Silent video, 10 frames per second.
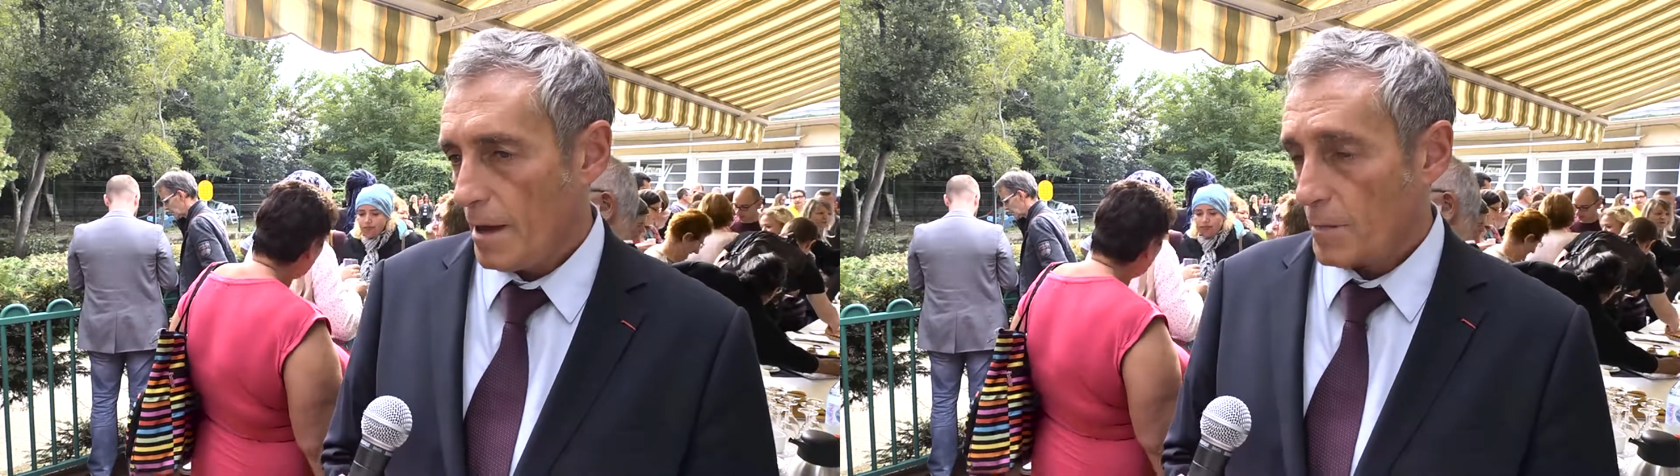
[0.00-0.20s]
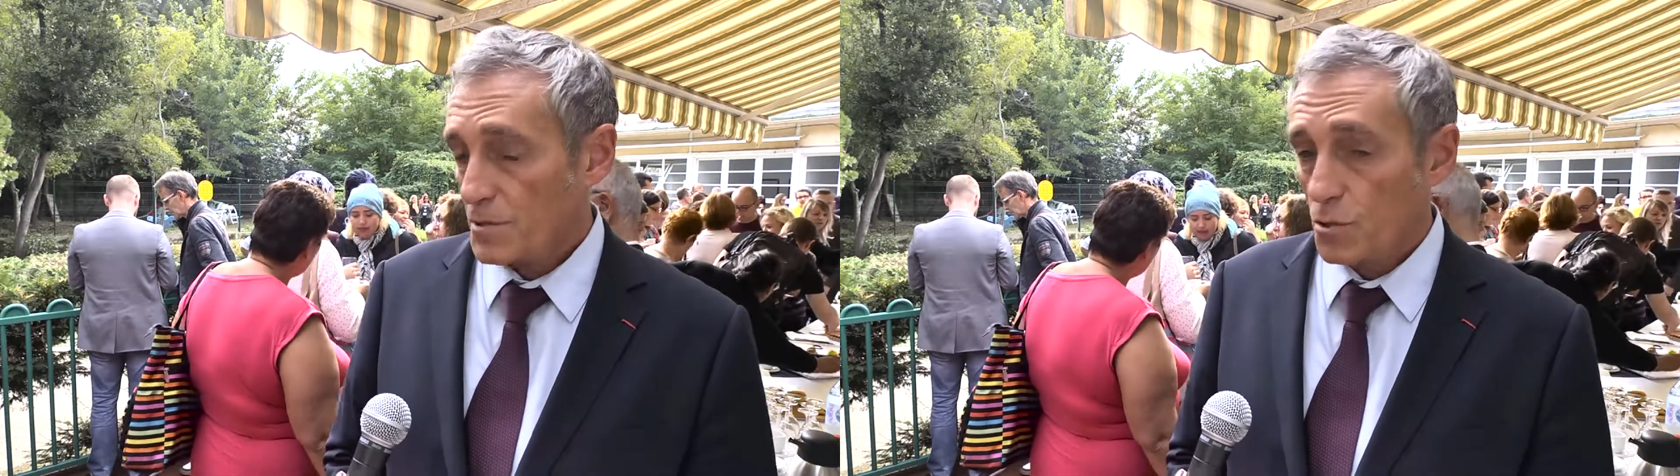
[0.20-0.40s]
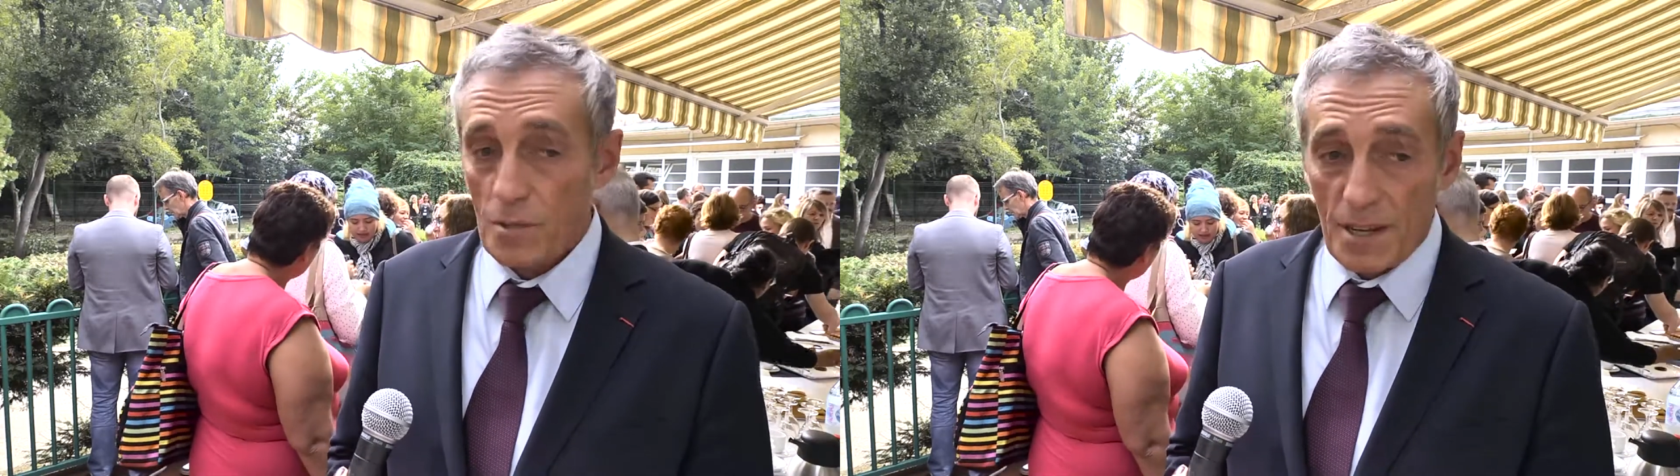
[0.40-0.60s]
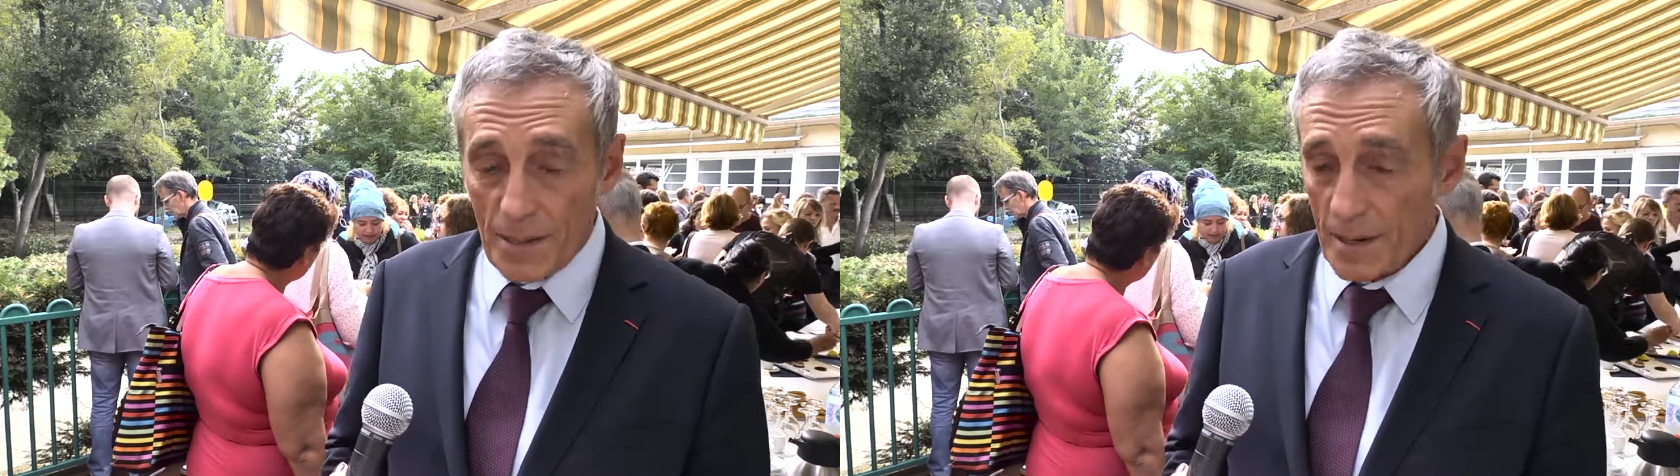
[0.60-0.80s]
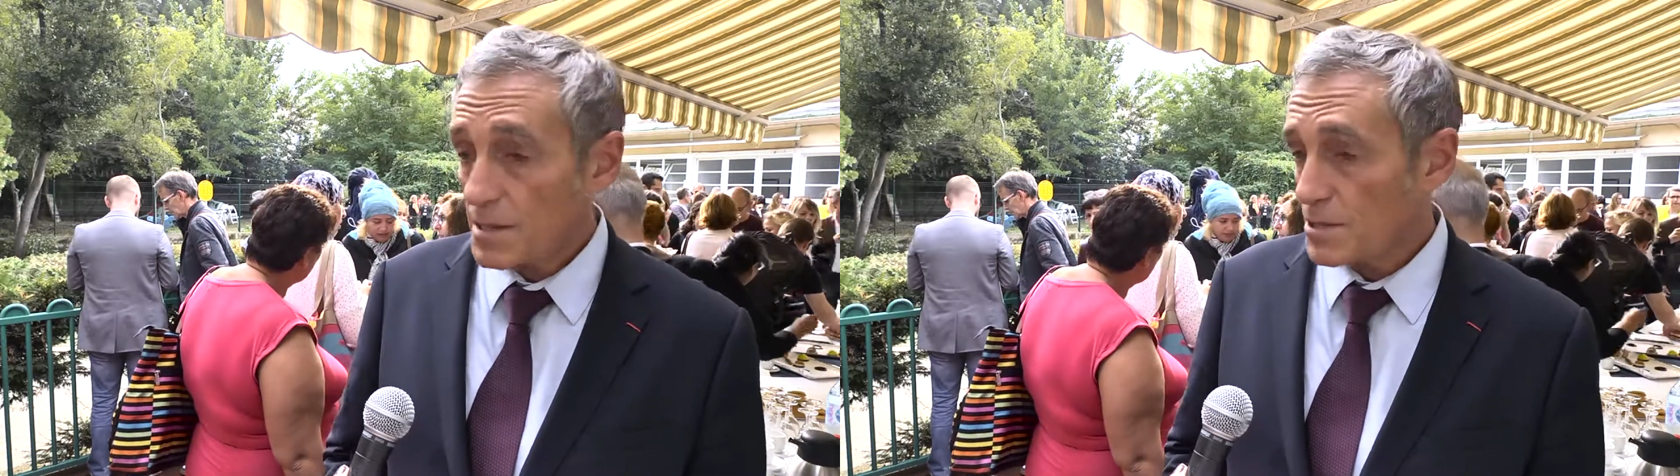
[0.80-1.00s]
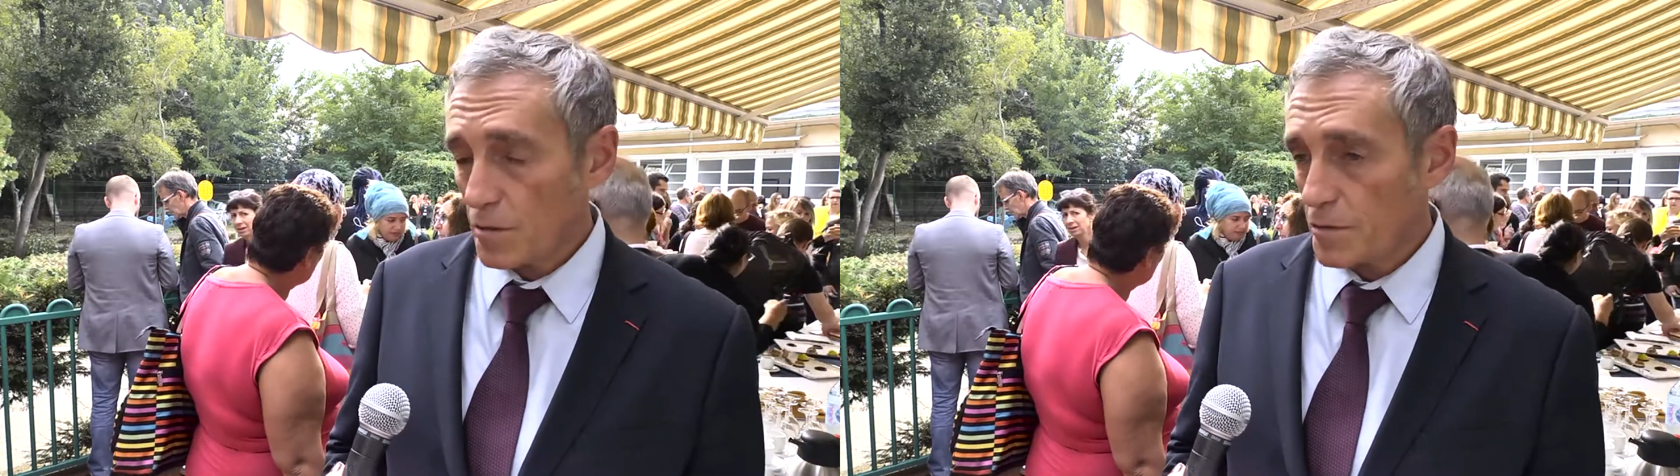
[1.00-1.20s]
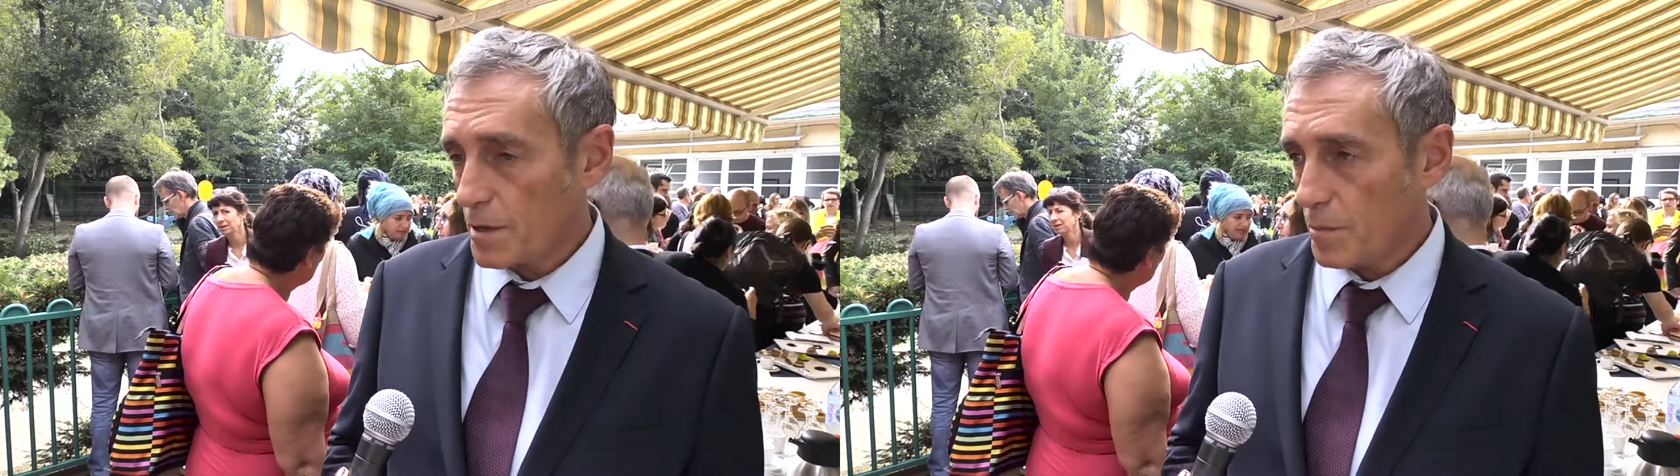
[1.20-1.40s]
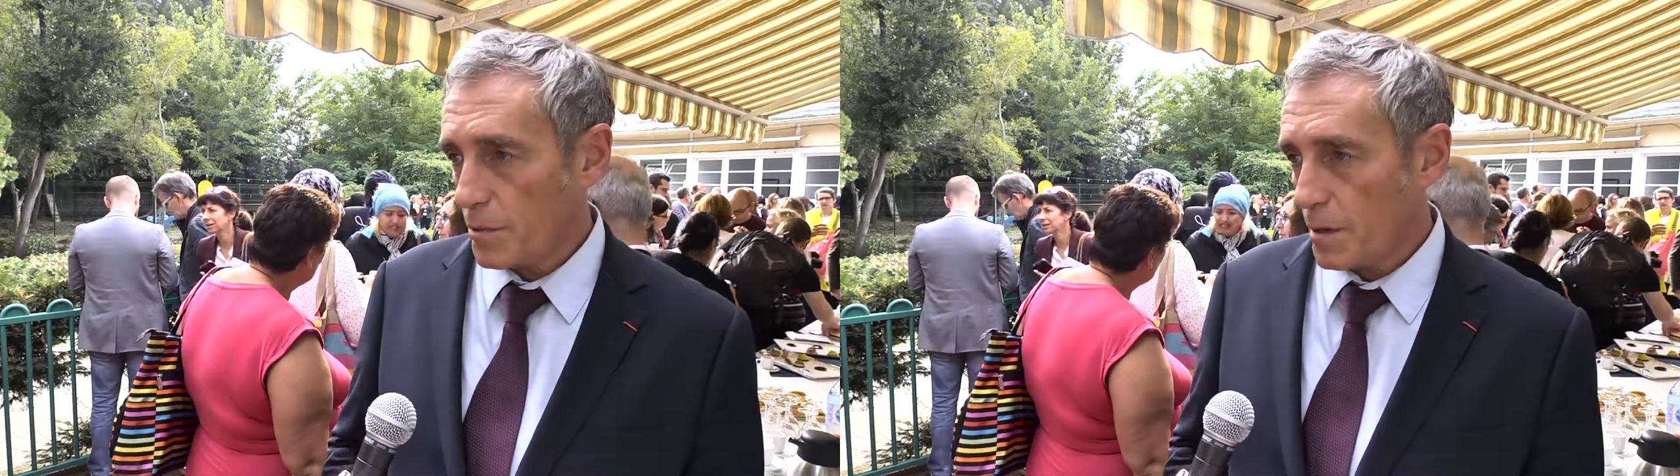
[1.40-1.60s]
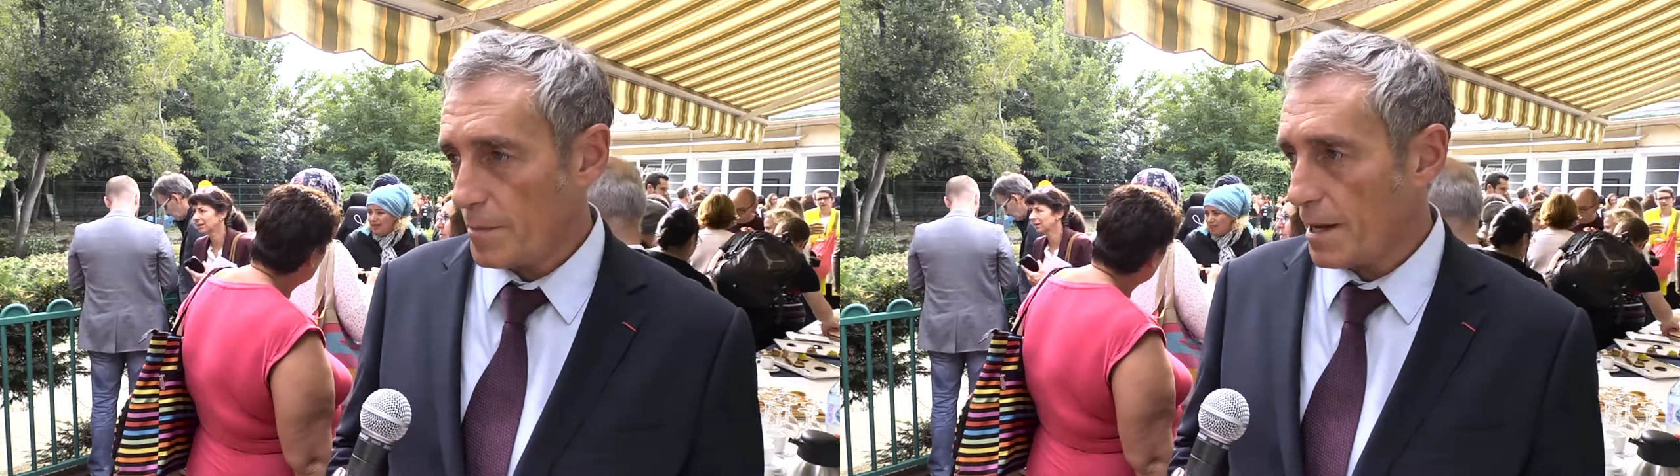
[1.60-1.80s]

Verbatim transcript: Parce qu'il y a des offres d'emploi,